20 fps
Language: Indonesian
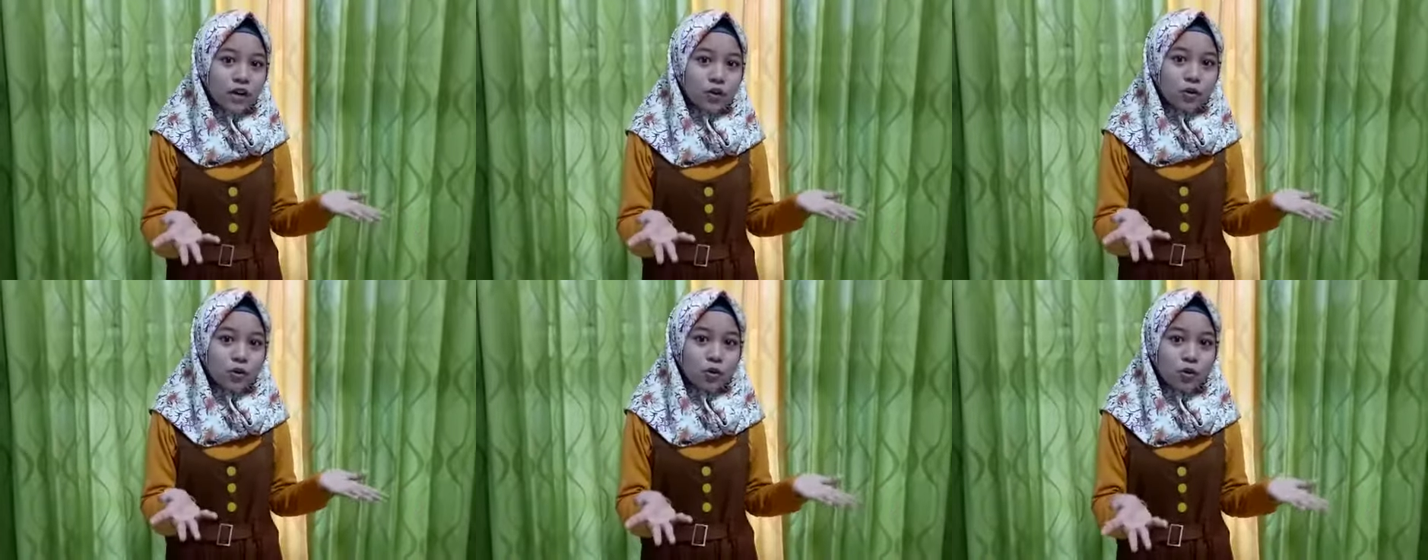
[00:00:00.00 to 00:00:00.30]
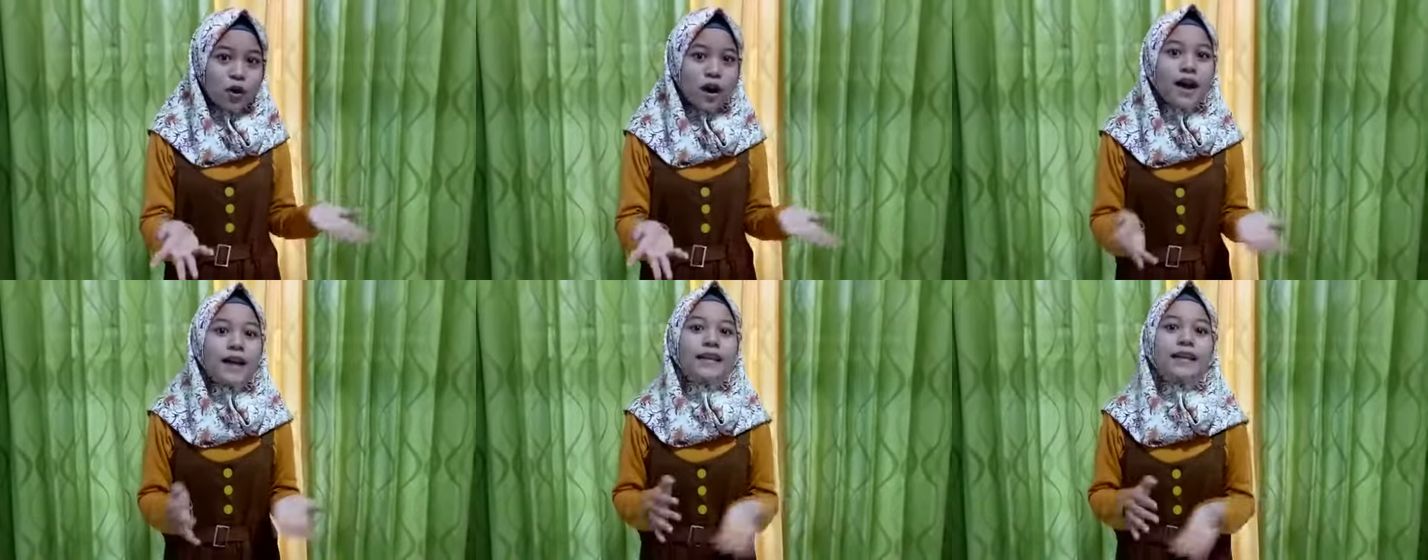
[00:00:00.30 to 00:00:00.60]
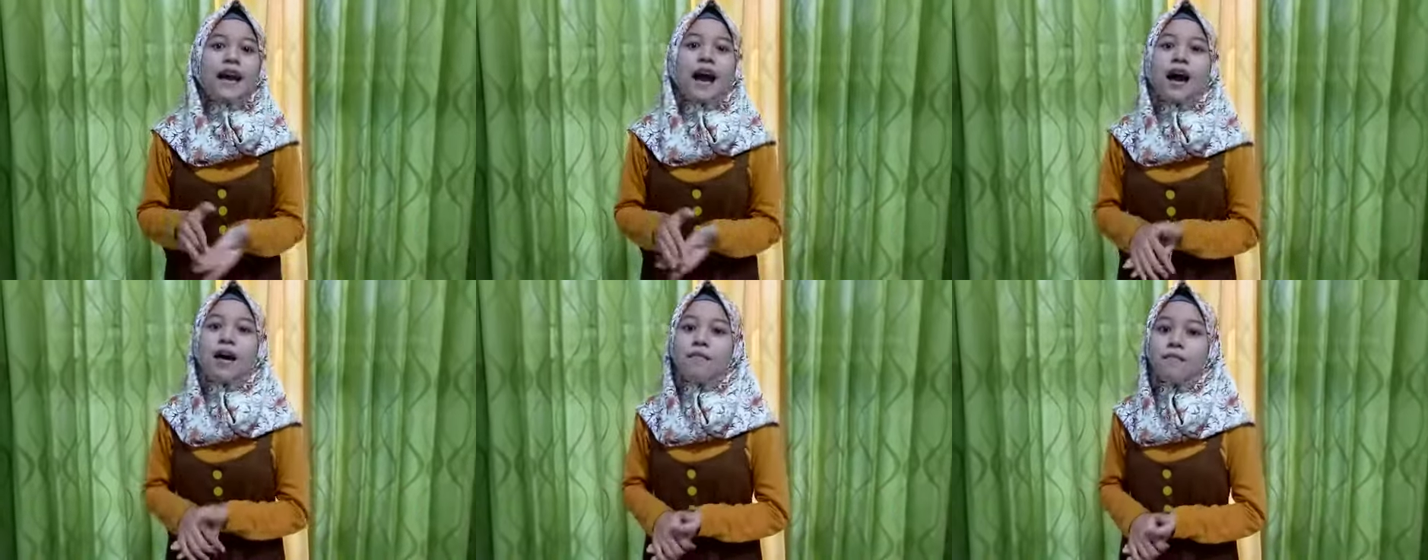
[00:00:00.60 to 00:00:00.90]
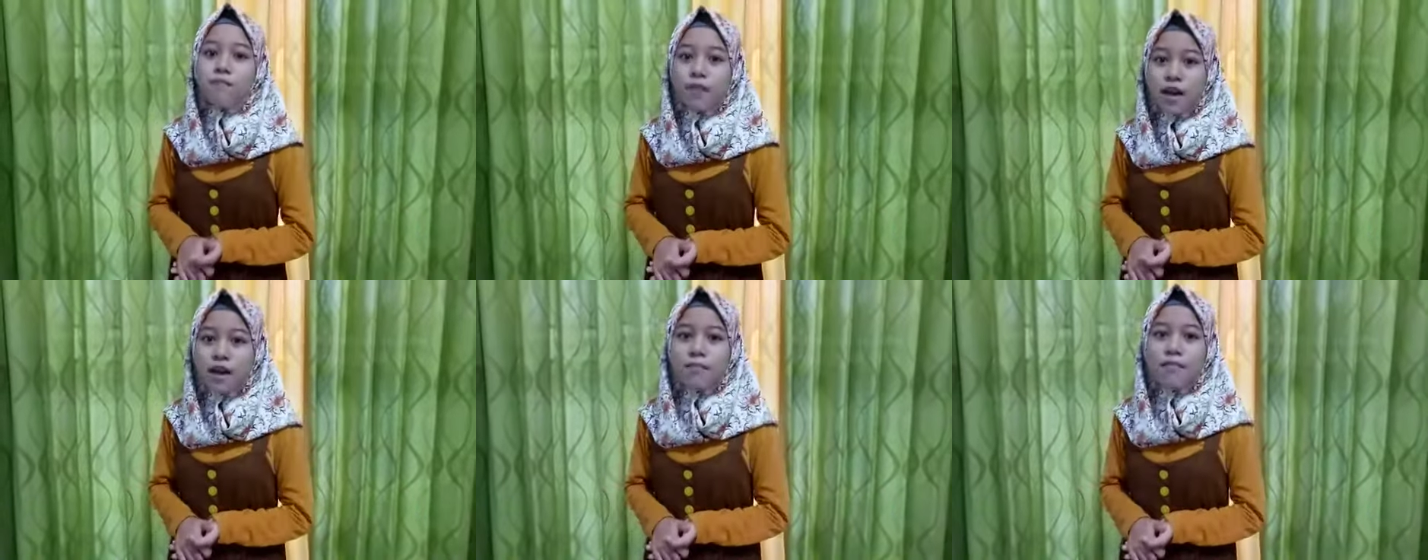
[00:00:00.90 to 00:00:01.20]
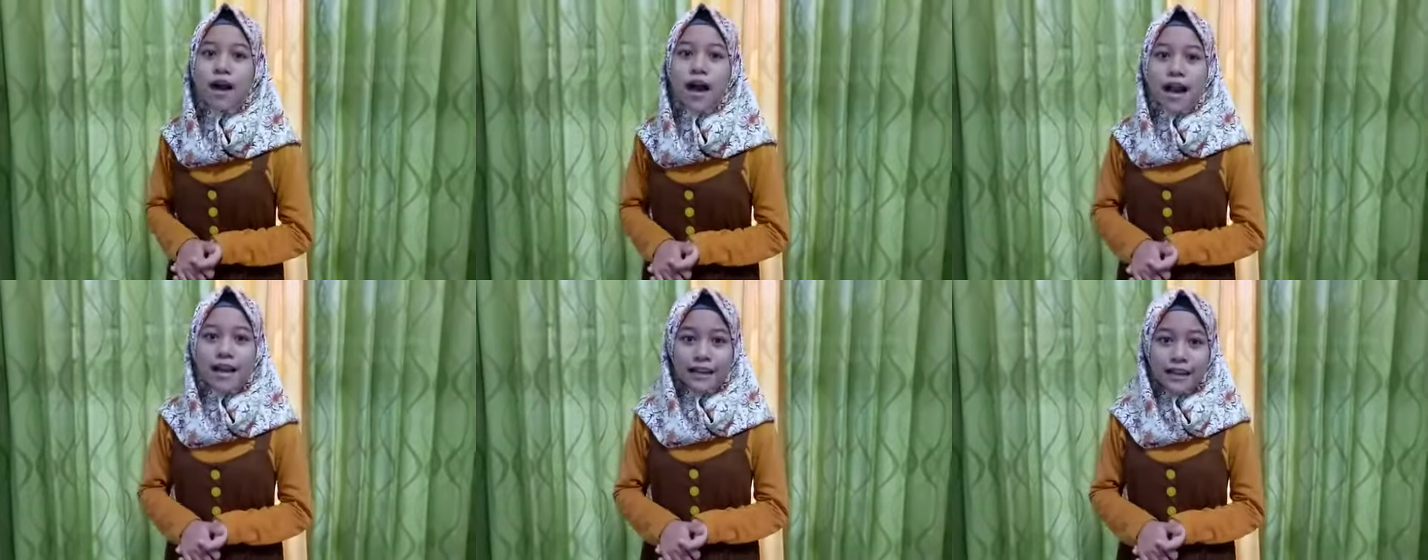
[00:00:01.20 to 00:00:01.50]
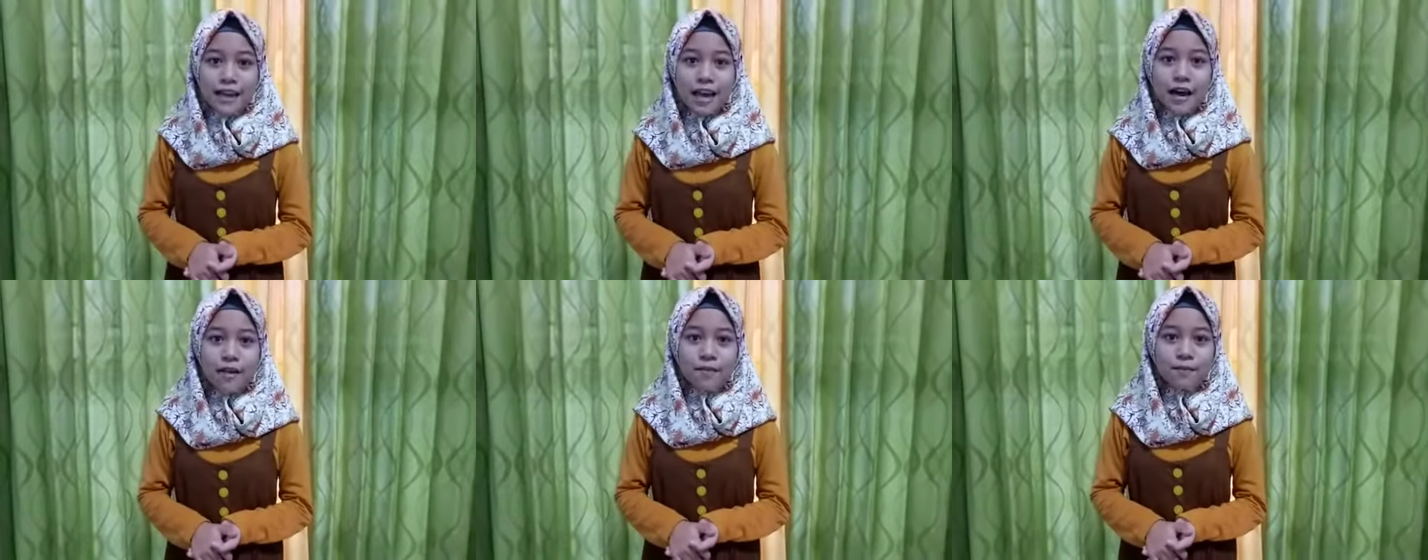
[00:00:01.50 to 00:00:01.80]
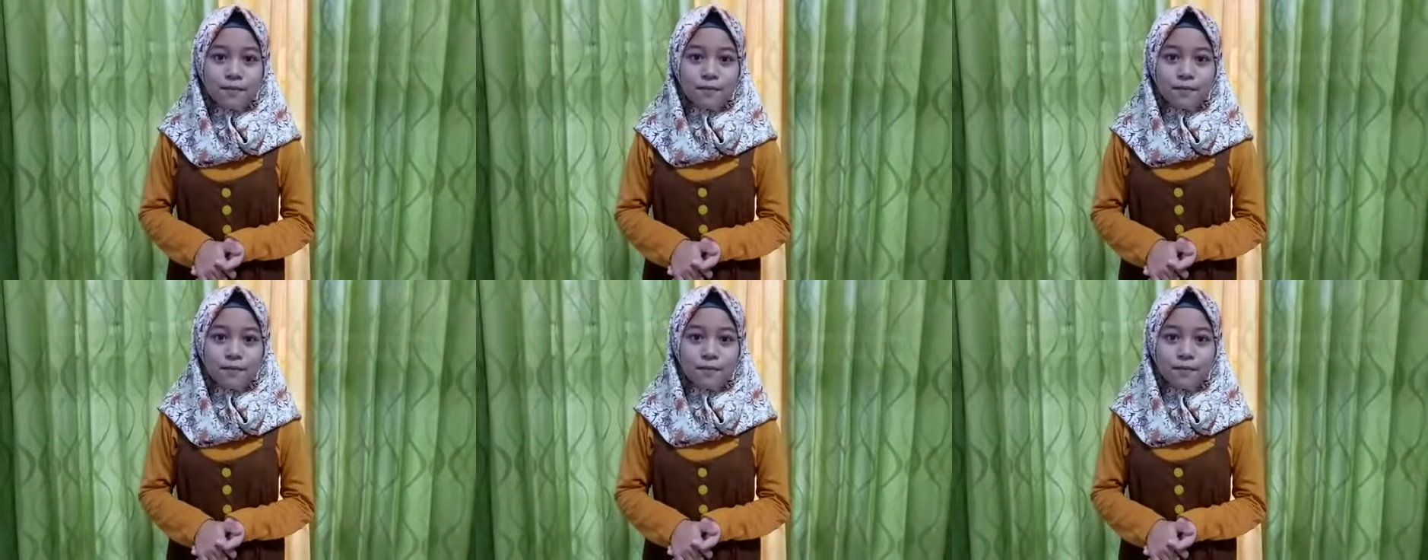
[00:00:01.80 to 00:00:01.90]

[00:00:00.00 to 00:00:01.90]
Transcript: NU yang berbahagia.